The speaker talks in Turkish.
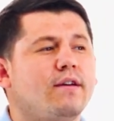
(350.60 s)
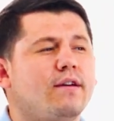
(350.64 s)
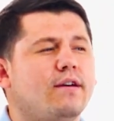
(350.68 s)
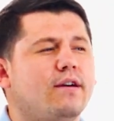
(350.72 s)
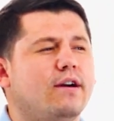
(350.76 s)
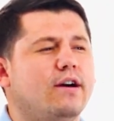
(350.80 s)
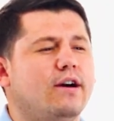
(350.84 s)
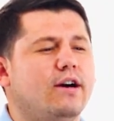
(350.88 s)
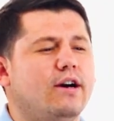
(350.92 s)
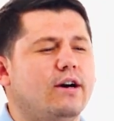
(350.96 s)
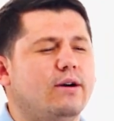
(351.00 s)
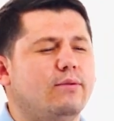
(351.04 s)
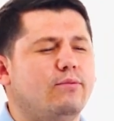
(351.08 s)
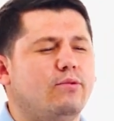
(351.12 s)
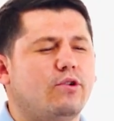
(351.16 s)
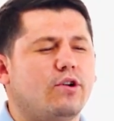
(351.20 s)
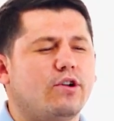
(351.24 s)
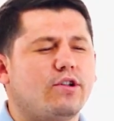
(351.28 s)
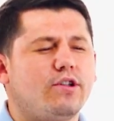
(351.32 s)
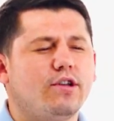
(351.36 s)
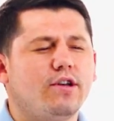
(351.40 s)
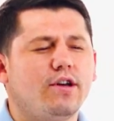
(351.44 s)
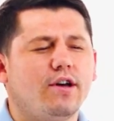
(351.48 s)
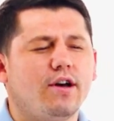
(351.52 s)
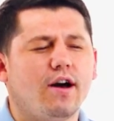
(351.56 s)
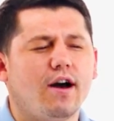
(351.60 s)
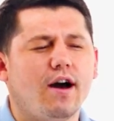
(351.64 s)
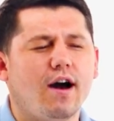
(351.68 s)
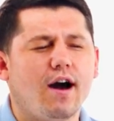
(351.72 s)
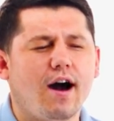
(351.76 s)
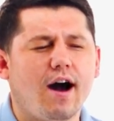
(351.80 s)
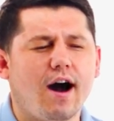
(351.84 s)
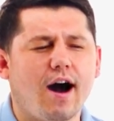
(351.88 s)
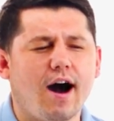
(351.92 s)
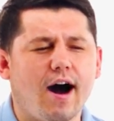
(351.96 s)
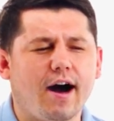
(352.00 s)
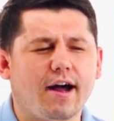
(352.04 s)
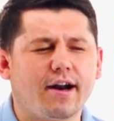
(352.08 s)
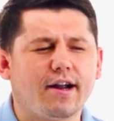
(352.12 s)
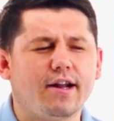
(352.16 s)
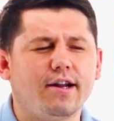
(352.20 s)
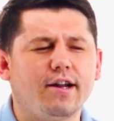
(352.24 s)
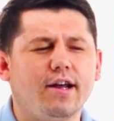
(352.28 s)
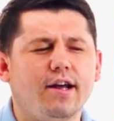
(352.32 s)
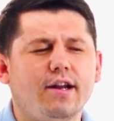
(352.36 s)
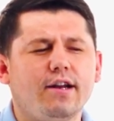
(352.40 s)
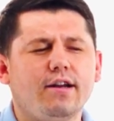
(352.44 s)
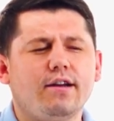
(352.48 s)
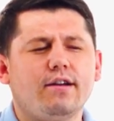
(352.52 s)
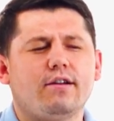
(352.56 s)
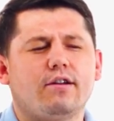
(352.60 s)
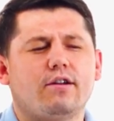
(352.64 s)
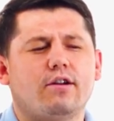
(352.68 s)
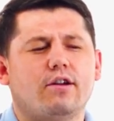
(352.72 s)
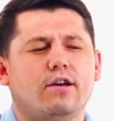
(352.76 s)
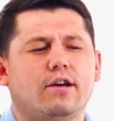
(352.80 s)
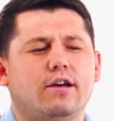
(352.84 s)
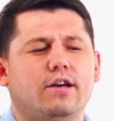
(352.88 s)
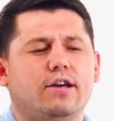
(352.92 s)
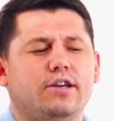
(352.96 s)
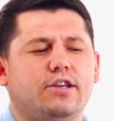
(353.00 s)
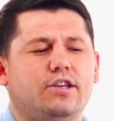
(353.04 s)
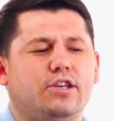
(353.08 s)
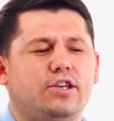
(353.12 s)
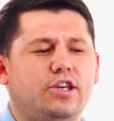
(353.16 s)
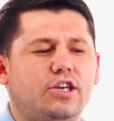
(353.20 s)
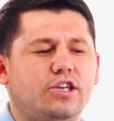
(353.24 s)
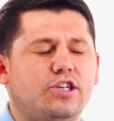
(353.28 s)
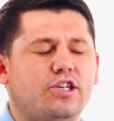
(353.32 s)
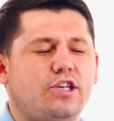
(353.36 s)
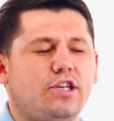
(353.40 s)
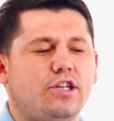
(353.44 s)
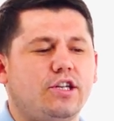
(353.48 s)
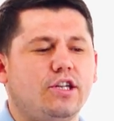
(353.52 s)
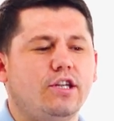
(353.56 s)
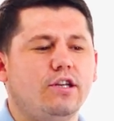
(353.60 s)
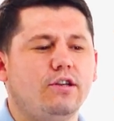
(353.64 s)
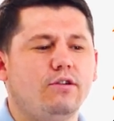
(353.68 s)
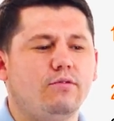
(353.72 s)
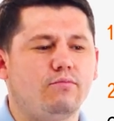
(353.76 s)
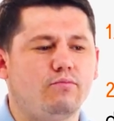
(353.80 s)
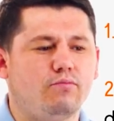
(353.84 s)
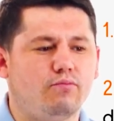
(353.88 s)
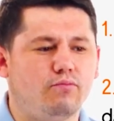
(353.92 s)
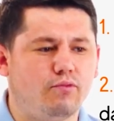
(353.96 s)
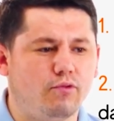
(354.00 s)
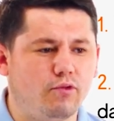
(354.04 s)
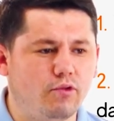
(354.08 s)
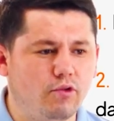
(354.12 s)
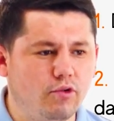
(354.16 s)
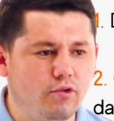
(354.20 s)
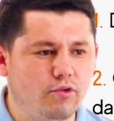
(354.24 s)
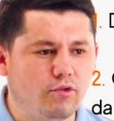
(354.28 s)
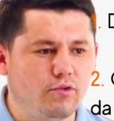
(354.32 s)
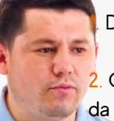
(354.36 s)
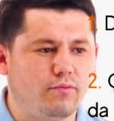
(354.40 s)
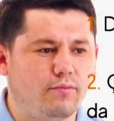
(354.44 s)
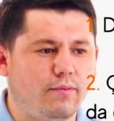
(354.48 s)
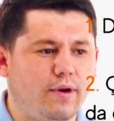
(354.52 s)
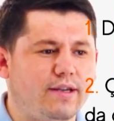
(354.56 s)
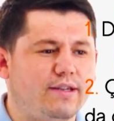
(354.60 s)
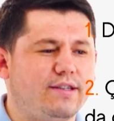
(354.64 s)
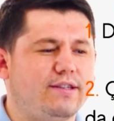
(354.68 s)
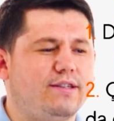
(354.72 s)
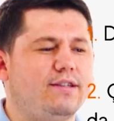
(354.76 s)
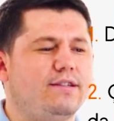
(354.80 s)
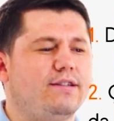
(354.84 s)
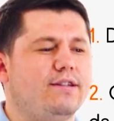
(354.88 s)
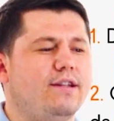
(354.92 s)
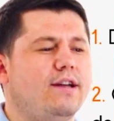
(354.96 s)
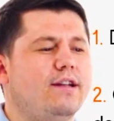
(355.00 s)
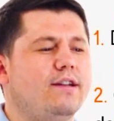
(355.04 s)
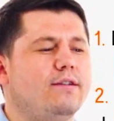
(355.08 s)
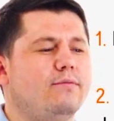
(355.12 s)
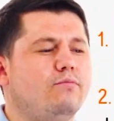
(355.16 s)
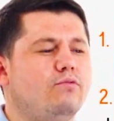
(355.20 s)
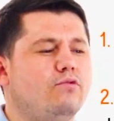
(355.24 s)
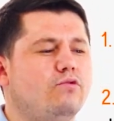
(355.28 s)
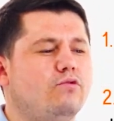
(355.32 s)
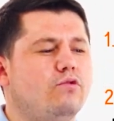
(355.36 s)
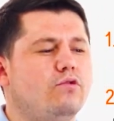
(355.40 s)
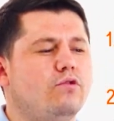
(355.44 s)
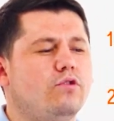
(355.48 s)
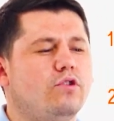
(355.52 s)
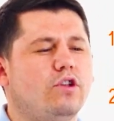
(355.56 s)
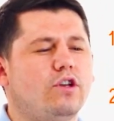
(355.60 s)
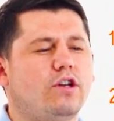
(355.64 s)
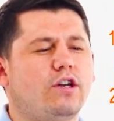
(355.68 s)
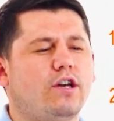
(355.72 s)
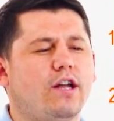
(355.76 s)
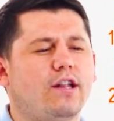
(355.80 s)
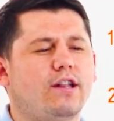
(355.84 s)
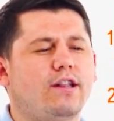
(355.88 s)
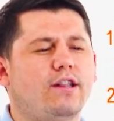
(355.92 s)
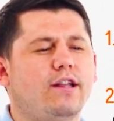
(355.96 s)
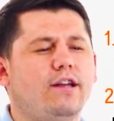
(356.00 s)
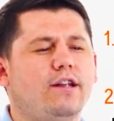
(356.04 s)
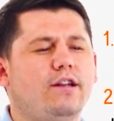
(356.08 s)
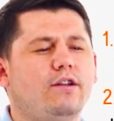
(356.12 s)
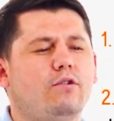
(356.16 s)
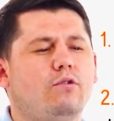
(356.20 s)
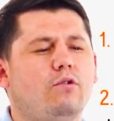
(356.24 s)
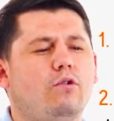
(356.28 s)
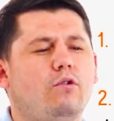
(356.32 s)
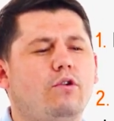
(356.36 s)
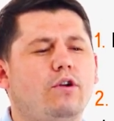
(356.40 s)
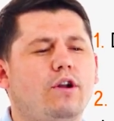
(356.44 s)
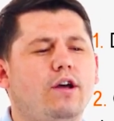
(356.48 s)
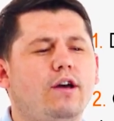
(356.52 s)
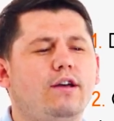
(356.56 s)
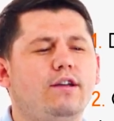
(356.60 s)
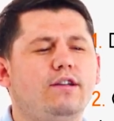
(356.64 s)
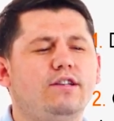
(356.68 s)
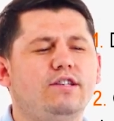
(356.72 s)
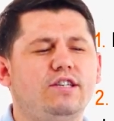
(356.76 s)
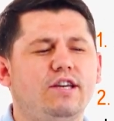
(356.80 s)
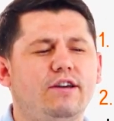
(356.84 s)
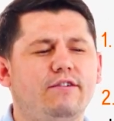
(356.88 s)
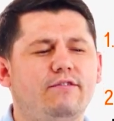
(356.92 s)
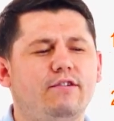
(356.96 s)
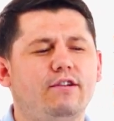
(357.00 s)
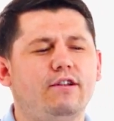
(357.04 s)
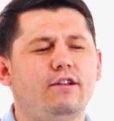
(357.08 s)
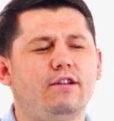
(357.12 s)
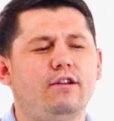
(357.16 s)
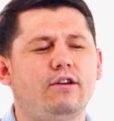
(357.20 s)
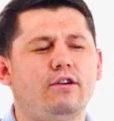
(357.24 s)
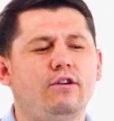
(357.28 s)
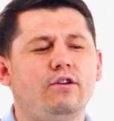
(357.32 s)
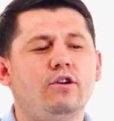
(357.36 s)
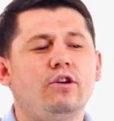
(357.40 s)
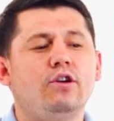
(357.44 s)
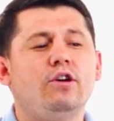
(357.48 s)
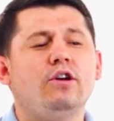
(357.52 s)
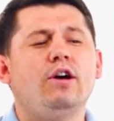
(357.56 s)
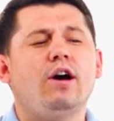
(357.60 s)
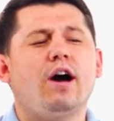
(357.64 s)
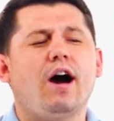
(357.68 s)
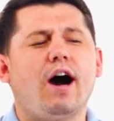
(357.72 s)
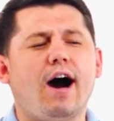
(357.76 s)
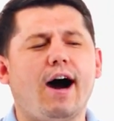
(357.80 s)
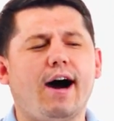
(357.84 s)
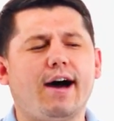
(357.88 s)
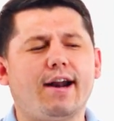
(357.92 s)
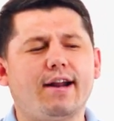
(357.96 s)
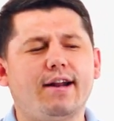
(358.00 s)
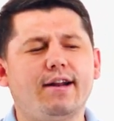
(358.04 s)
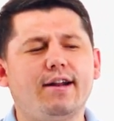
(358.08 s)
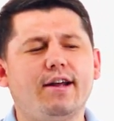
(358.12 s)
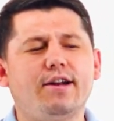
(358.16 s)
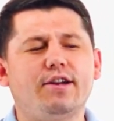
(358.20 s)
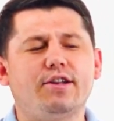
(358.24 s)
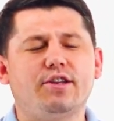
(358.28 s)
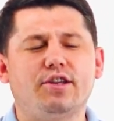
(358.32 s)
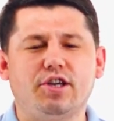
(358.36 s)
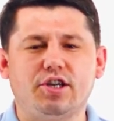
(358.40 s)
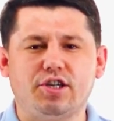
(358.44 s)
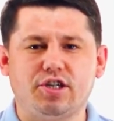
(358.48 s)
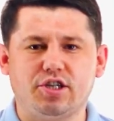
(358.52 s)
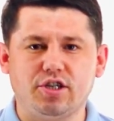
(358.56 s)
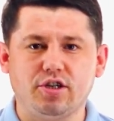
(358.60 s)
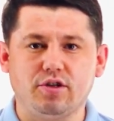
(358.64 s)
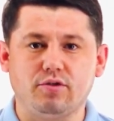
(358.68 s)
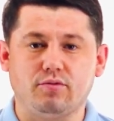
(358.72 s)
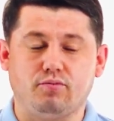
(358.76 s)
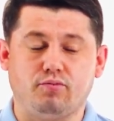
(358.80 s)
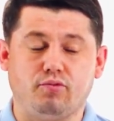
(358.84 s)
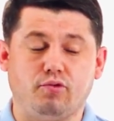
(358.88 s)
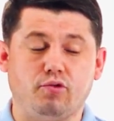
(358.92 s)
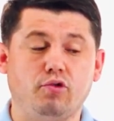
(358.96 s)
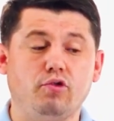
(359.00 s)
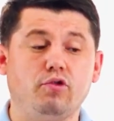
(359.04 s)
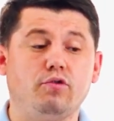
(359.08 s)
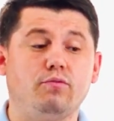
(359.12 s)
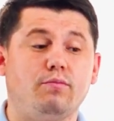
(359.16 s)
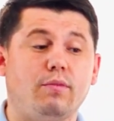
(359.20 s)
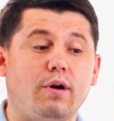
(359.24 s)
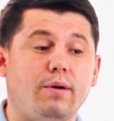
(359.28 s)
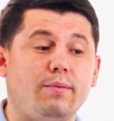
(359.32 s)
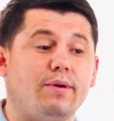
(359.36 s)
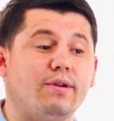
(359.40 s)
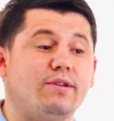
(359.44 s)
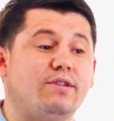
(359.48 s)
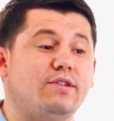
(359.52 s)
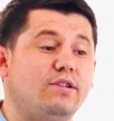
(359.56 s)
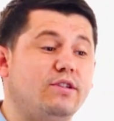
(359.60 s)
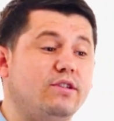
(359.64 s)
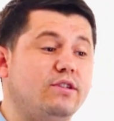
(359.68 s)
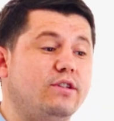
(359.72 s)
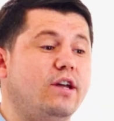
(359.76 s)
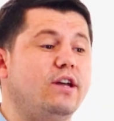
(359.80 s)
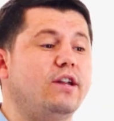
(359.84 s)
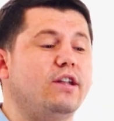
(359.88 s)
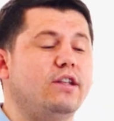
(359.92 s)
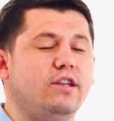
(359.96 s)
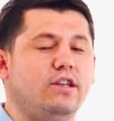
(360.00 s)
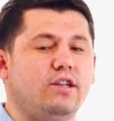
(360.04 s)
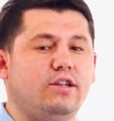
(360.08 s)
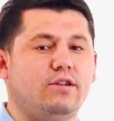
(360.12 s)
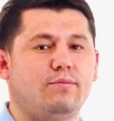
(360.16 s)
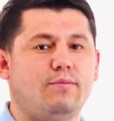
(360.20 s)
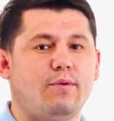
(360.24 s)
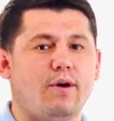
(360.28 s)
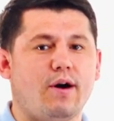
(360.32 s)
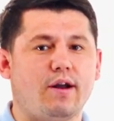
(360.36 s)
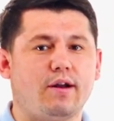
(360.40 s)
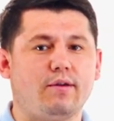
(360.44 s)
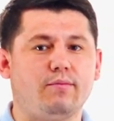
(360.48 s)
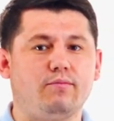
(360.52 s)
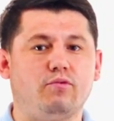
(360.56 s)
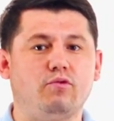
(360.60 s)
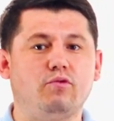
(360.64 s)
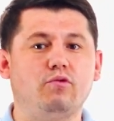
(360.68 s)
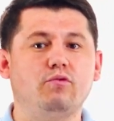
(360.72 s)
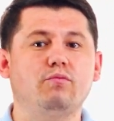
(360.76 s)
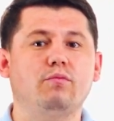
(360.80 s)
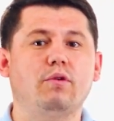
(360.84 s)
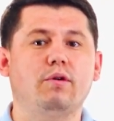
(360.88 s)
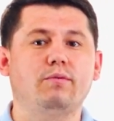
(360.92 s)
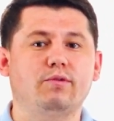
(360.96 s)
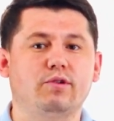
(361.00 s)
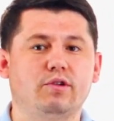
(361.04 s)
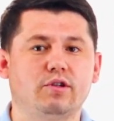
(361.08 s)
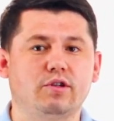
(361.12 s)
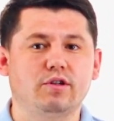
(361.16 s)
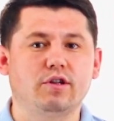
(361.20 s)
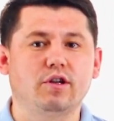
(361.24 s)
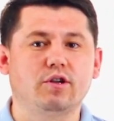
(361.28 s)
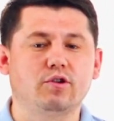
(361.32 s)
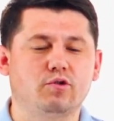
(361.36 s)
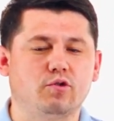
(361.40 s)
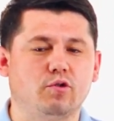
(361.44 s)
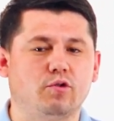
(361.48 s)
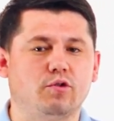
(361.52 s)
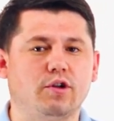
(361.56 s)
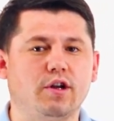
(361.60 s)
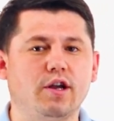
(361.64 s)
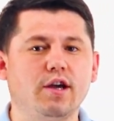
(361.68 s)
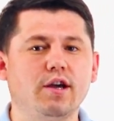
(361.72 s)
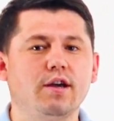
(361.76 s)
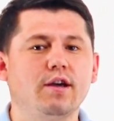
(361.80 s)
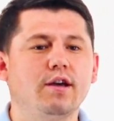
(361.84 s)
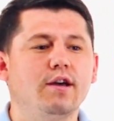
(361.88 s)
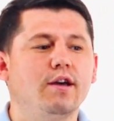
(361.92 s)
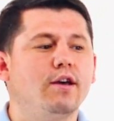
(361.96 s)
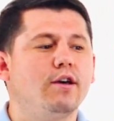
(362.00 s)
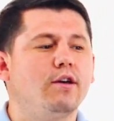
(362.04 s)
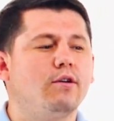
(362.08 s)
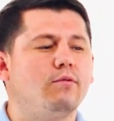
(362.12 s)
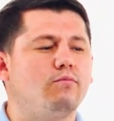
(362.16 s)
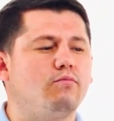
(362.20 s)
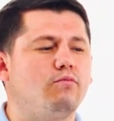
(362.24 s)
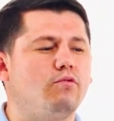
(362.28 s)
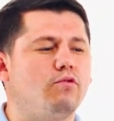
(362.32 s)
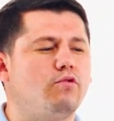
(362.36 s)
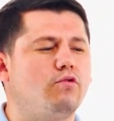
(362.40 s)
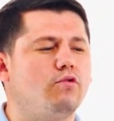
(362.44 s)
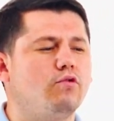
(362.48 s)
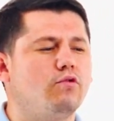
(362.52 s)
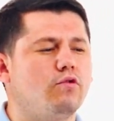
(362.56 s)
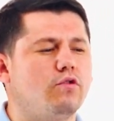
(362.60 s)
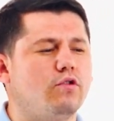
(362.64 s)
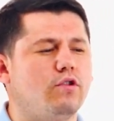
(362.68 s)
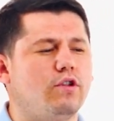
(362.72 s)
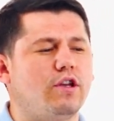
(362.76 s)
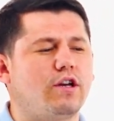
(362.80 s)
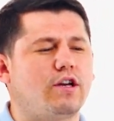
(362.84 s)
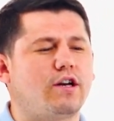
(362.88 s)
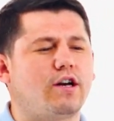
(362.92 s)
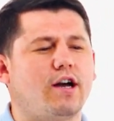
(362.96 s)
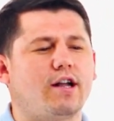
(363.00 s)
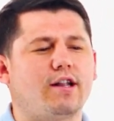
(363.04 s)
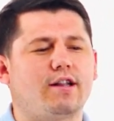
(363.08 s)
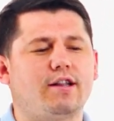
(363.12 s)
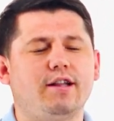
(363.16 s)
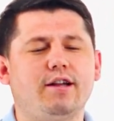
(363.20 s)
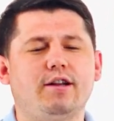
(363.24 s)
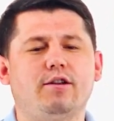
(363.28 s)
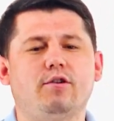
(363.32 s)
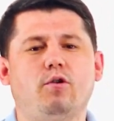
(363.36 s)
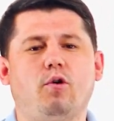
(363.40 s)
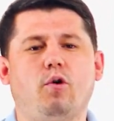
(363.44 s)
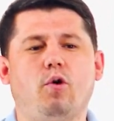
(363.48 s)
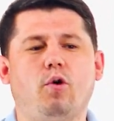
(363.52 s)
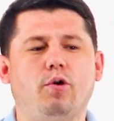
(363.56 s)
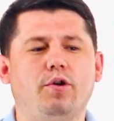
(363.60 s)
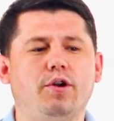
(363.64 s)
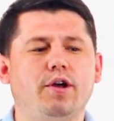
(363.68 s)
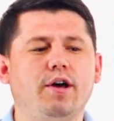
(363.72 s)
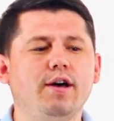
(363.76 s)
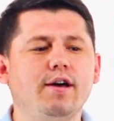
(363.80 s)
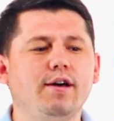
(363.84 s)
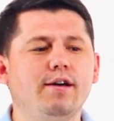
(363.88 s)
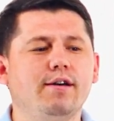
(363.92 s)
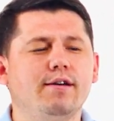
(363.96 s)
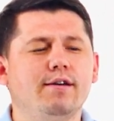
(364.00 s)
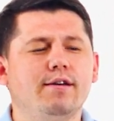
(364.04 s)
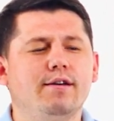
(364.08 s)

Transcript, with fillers: E, burada aranan e, kişinin bulunmasından bütün dikkatler ona çevrildi. Aranan kişinin bulunmamasından itibaren, bulunmamasından sonra bütün dikkatler ona